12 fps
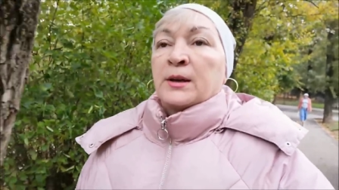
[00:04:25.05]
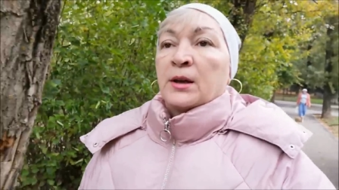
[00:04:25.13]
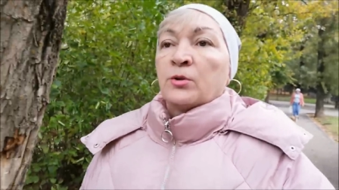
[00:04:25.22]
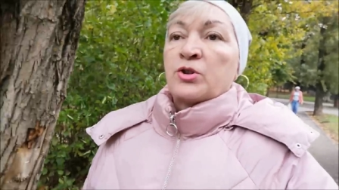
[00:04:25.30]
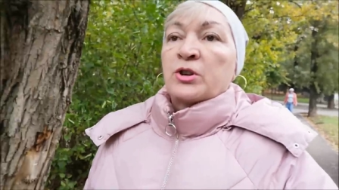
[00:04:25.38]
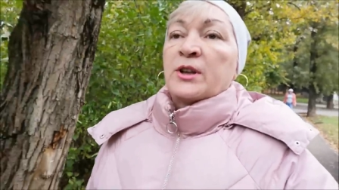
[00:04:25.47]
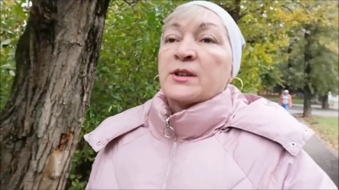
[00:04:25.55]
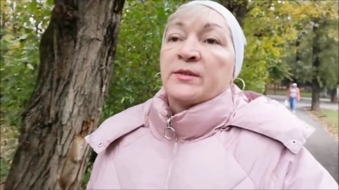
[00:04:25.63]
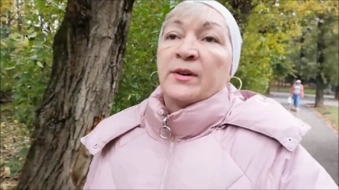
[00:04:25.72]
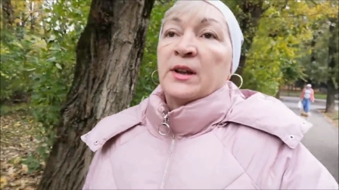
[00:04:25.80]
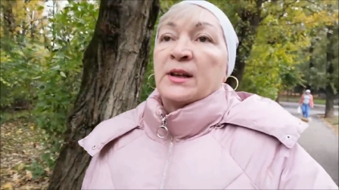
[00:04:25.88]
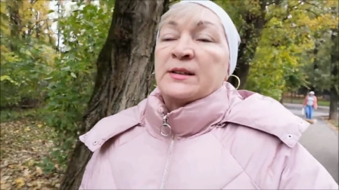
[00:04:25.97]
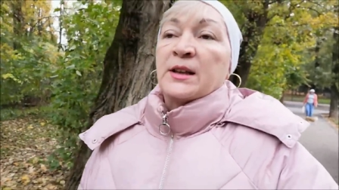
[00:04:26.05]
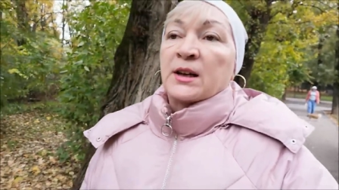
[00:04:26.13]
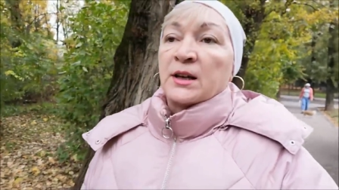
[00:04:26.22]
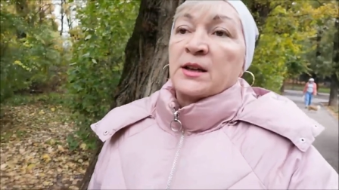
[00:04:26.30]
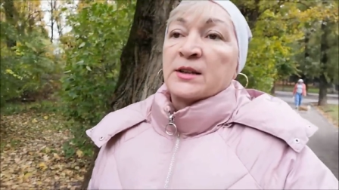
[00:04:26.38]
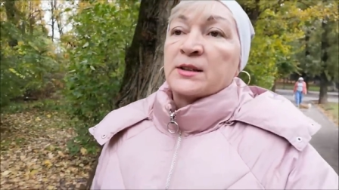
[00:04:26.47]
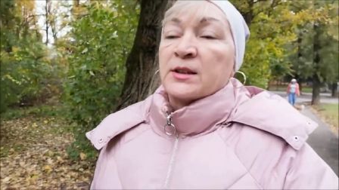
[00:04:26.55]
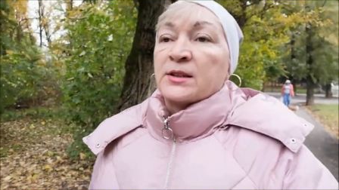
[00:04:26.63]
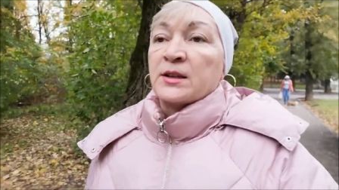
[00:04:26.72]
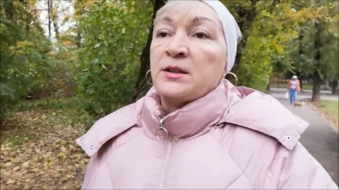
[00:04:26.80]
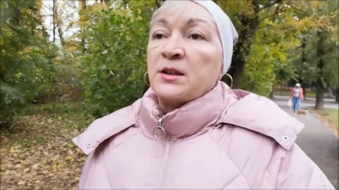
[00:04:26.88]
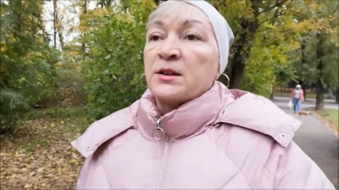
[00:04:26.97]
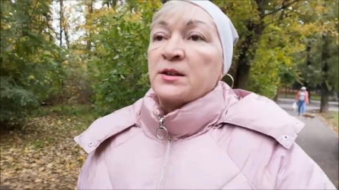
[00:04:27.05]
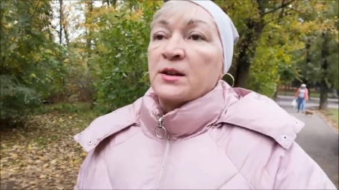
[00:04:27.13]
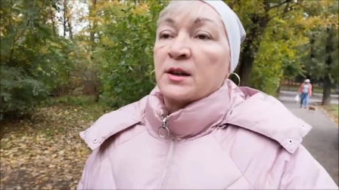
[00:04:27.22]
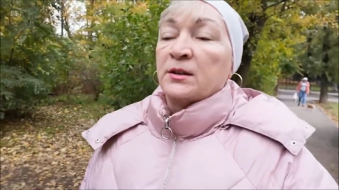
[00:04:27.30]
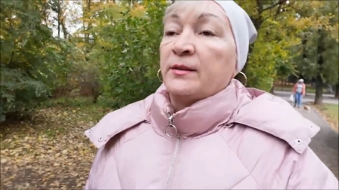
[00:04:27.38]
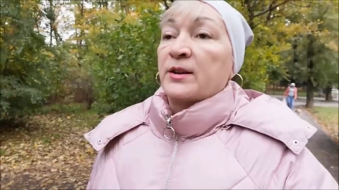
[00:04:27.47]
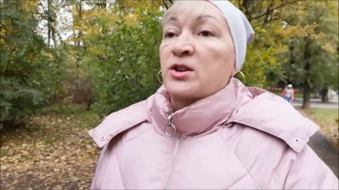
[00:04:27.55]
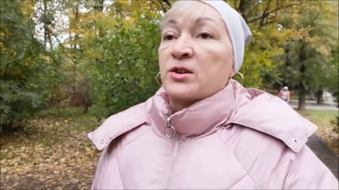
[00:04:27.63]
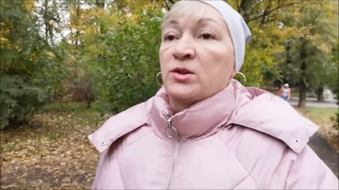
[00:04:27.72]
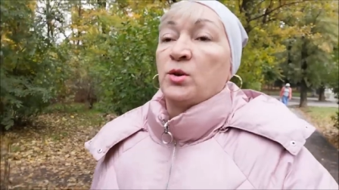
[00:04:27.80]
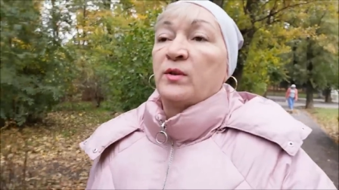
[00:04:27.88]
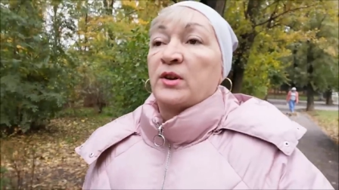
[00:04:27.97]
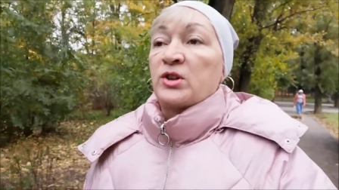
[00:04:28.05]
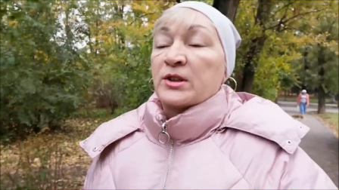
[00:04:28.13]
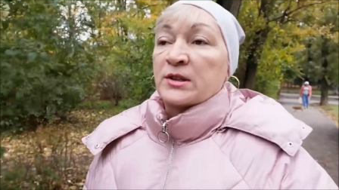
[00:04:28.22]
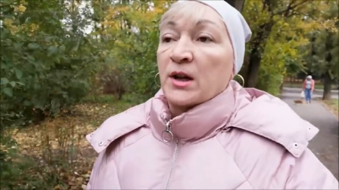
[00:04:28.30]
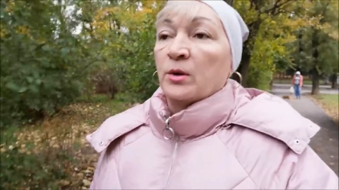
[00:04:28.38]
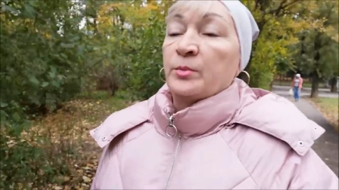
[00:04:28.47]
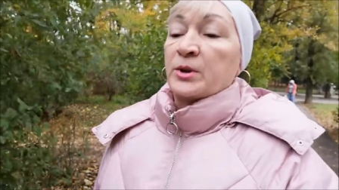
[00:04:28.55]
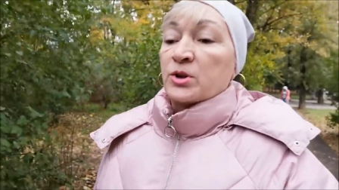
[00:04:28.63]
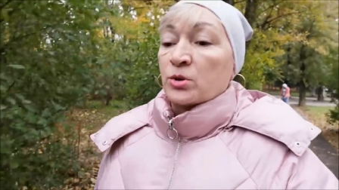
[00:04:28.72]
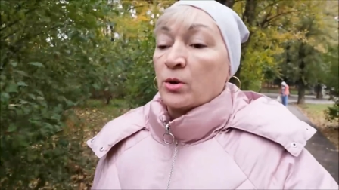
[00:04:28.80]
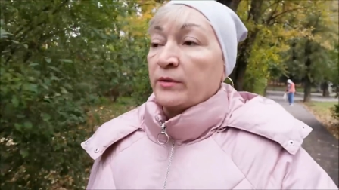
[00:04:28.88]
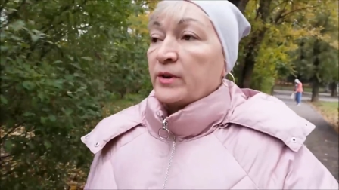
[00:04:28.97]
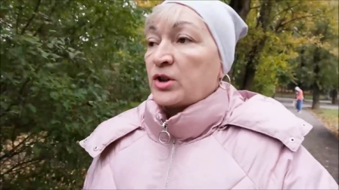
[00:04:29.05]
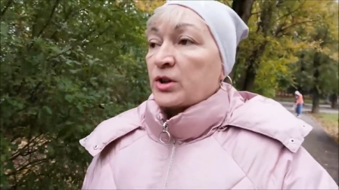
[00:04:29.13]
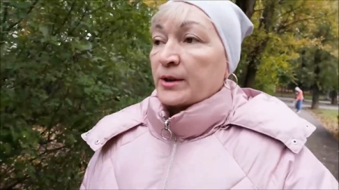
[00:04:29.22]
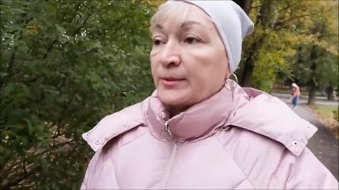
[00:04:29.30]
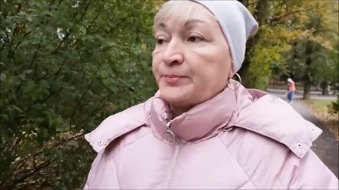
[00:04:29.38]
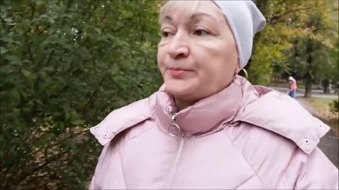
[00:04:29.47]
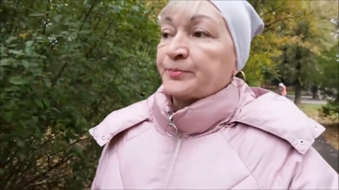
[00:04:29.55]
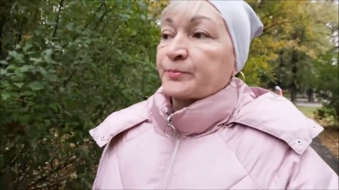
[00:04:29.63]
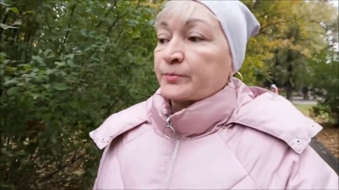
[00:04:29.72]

Короче, дозвалась наконец-то сантехника 26 числа. Он пришел вечером.